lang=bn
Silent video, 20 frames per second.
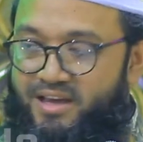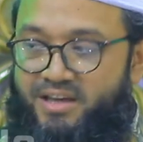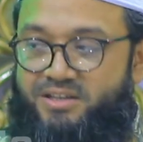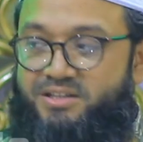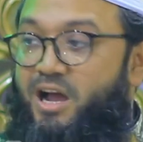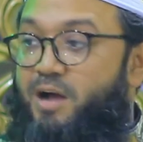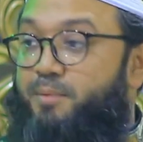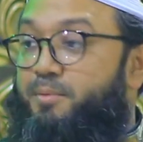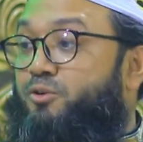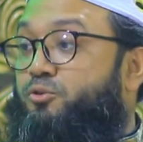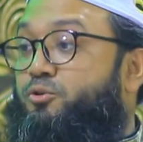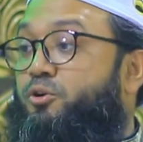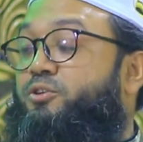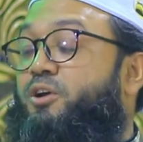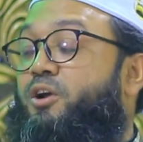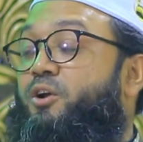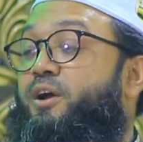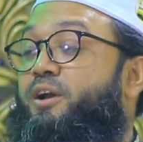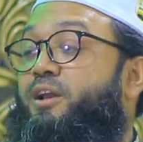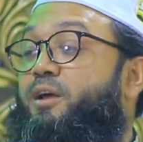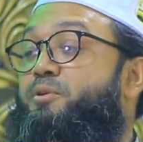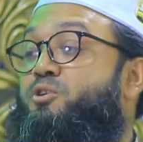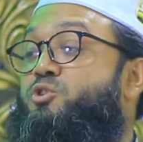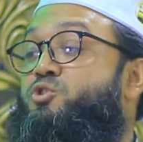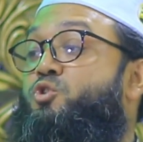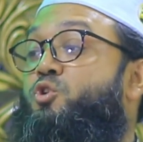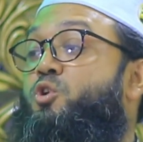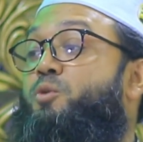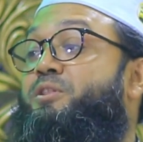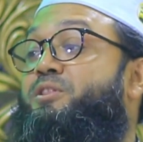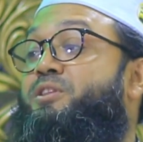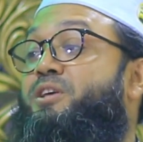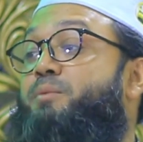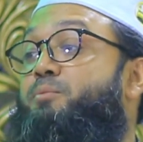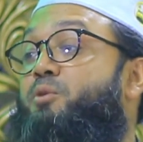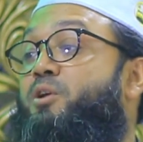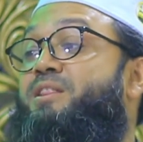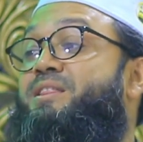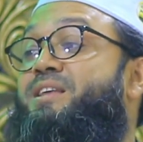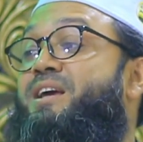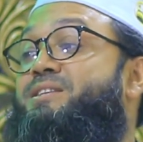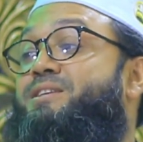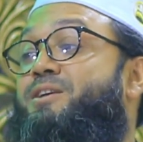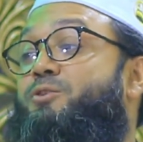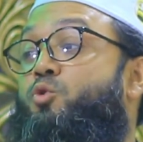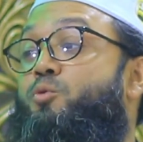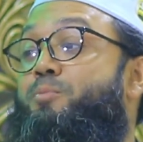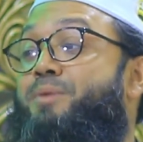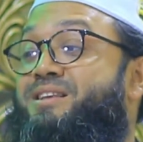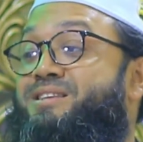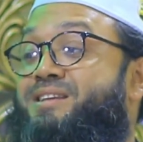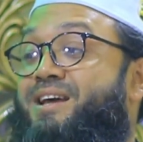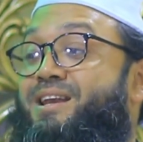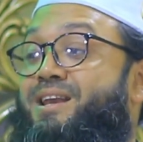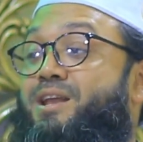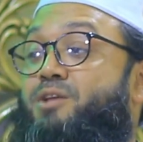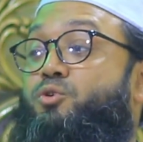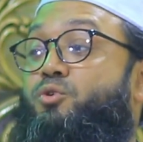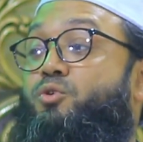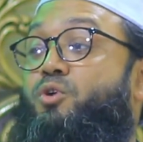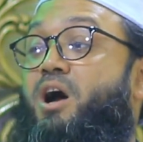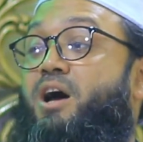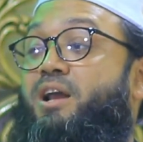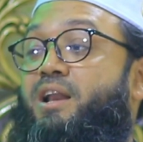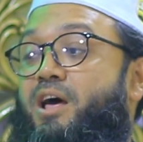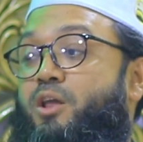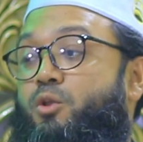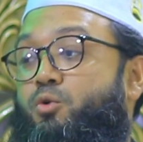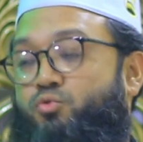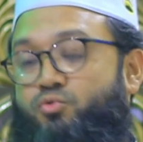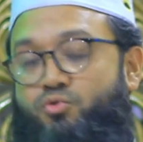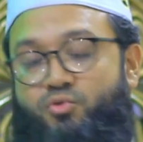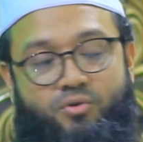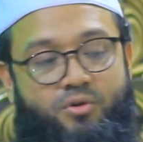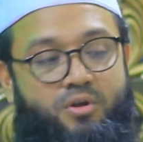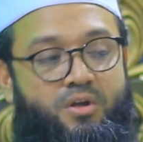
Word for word: এটা আমার কথা নয় এটা বিশ্বনবী তিনি বলে দিয়েছেন হুমা জান্নাতুকা আনারুক